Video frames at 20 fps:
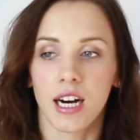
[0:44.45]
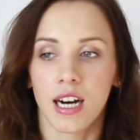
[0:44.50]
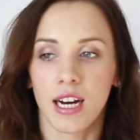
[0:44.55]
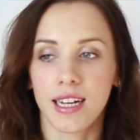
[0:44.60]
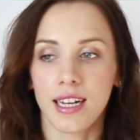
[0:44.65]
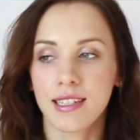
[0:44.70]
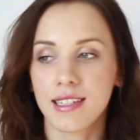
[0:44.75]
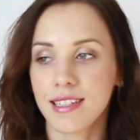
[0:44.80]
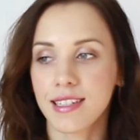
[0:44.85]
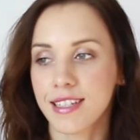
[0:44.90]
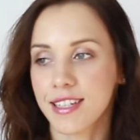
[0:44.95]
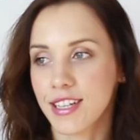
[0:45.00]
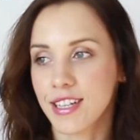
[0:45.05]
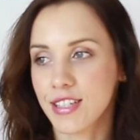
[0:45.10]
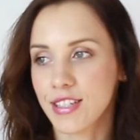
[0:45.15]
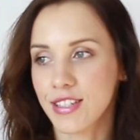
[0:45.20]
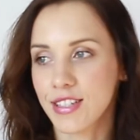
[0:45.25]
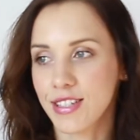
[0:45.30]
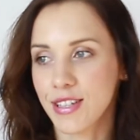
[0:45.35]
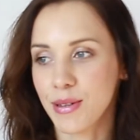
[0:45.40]
Это
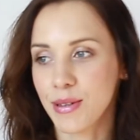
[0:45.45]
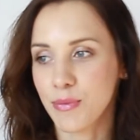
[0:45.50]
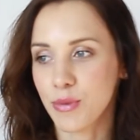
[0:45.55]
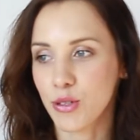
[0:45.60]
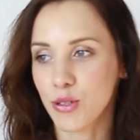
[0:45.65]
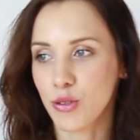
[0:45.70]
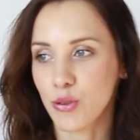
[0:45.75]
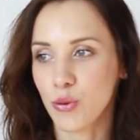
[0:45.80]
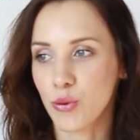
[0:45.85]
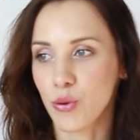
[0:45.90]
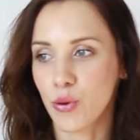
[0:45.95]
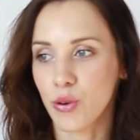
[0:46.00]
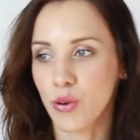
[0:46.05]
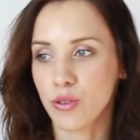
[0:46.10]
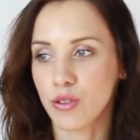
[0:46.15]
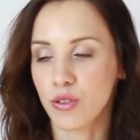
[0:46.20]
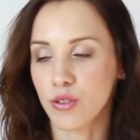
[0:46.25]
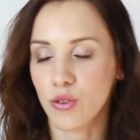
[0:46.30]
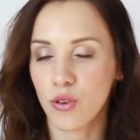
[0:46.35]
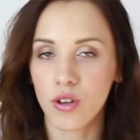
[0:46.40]
интересно тем, кто
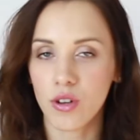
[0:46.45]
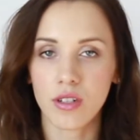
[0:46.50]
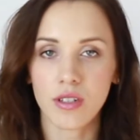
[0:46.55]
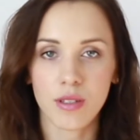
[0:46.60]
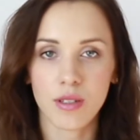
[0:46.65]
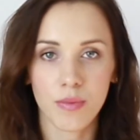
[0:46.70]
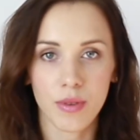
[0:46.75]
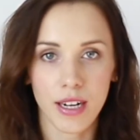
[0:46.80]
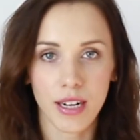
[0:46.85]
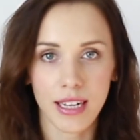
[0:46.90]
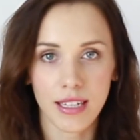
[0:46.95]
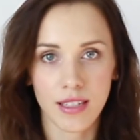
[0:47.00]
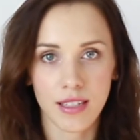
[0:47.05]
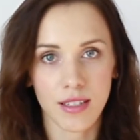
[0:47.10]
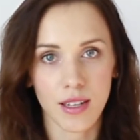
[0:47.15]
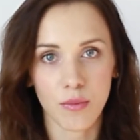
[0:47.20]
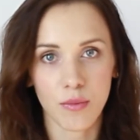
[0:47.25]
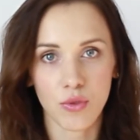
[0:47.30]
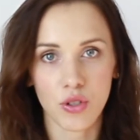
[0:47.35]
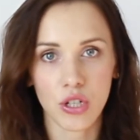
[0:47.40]
не только
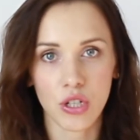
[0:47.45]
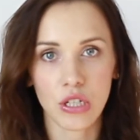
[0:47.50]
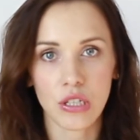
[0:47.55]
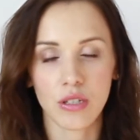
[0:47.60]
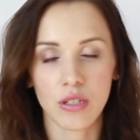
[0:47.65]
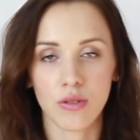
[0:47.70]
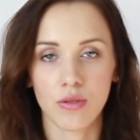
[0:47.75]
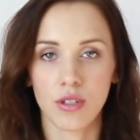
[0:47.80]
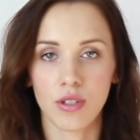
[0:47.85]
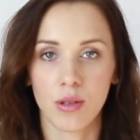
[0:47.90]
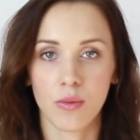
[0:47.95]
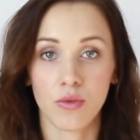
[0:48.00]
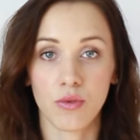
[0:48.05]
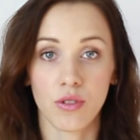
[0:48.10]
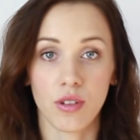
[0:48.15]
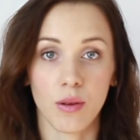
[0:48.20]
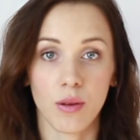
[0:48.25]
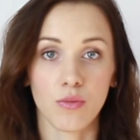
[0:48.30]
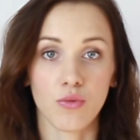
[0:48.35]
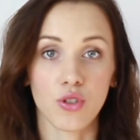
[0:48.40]
собирается там учиться, но и тем,
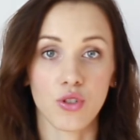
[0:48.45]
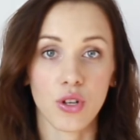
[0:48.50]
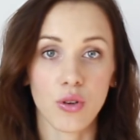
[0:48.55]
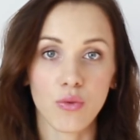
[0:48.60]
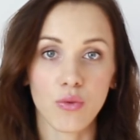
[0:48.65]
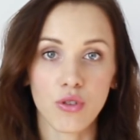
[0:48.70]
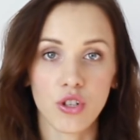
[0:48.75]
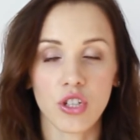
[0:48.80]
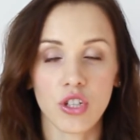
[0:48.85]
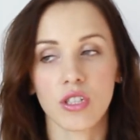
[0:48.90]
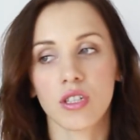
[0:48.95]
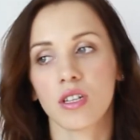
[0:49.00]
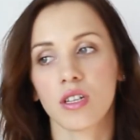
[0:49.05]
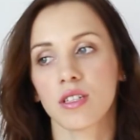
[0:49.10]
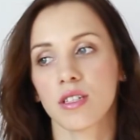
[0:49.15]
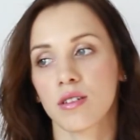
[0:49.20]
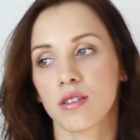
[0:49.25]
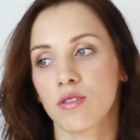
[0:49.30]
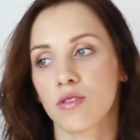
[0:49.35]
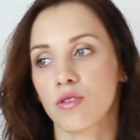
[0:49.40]
кто там уже учится,
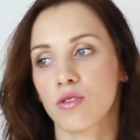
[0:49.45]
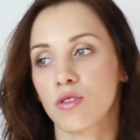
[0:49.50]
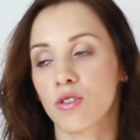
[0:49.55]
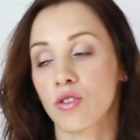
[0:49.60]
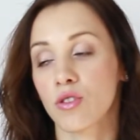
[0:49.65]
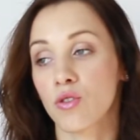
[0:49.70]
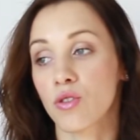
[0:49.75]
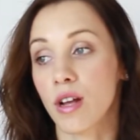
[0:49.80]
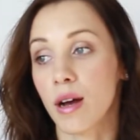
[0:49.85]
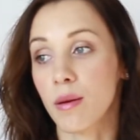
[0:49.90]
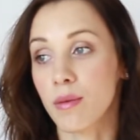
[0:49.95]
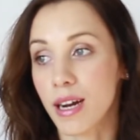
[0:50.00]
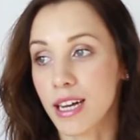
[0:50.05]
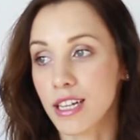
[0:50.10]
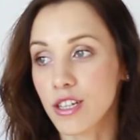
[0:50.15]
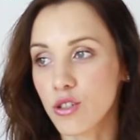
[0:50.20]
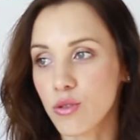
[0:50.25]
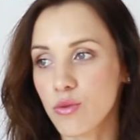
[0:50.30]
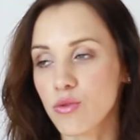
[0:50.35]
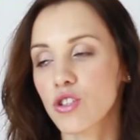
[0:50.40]
те, кто там
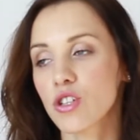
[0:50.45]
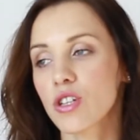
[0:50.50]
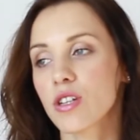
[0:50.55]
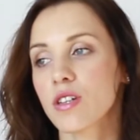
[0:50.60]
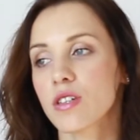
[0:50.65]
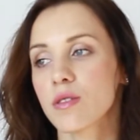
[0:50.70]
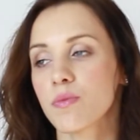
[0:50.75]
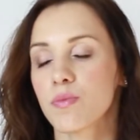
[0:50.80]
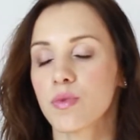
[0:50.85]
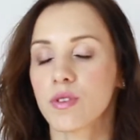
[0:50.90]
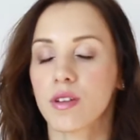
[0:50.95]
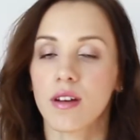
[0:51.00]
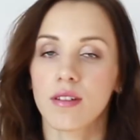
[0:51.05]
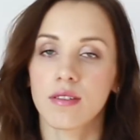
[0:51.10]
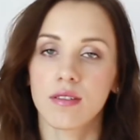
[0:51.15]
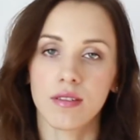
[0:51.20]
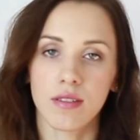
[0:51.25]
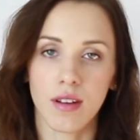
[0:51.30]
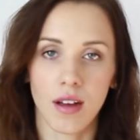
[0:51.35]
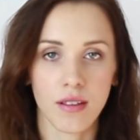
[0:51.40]
раньше учились,
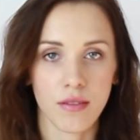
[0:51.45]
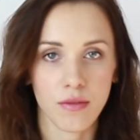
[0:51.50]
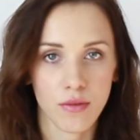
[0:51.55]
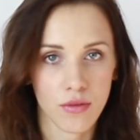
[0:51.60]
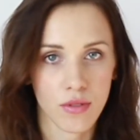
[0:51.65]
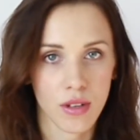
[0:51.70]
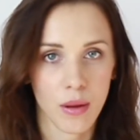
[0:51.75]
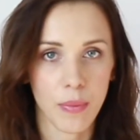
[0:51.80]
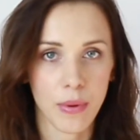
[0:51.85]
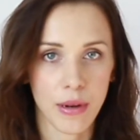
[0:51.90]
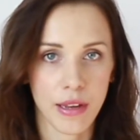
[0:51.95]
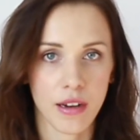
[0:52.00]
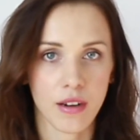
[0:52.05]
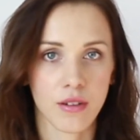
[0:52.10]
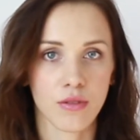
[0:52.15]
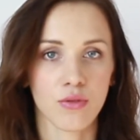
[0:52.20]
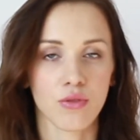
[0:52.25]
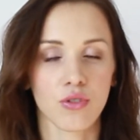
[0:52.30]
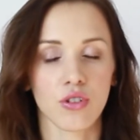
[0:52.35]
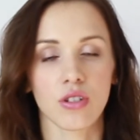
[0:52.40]
пытаются заново туда
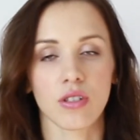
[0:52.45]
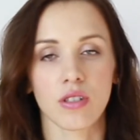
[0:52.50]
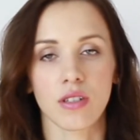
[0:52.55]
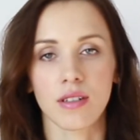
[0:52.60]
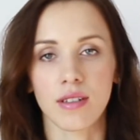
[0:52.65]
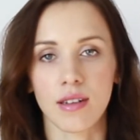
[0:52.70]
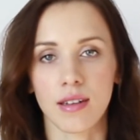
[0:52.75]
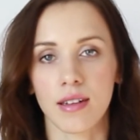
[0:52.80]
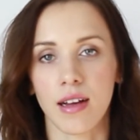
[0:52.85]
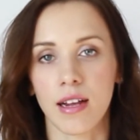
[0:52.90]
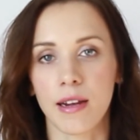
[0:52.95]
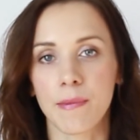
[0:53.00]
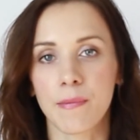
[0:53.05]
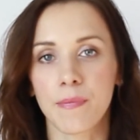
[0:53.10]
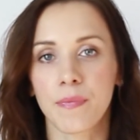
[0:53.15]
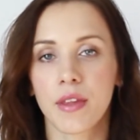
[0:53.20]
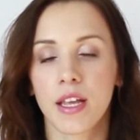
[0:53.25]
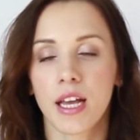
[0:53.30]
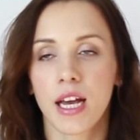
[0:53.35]
приехать учиться и так далее.